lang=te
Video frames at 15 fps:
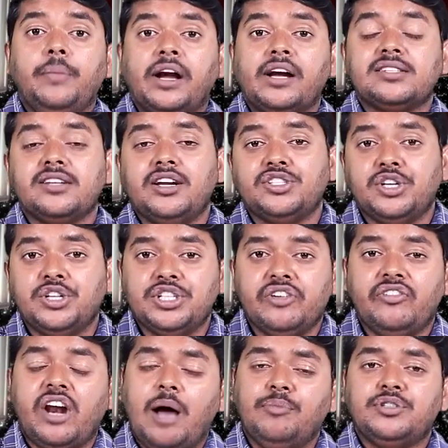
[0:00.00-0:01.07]
మెగాస్టార్
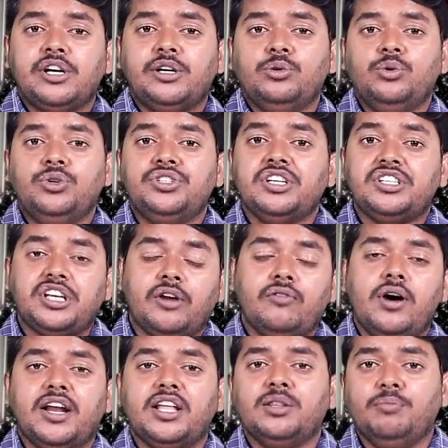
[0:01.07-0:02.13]
చిరంజీవి రామ్ చరణ్ గురించి
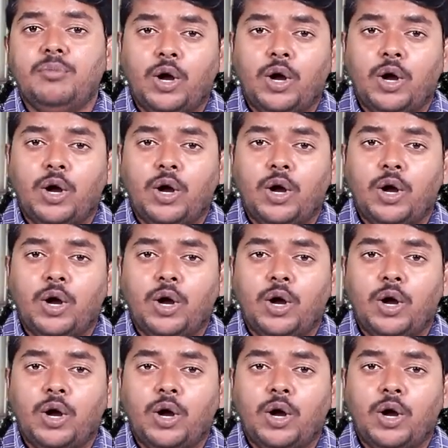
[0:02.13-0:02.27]
శర్వానంద్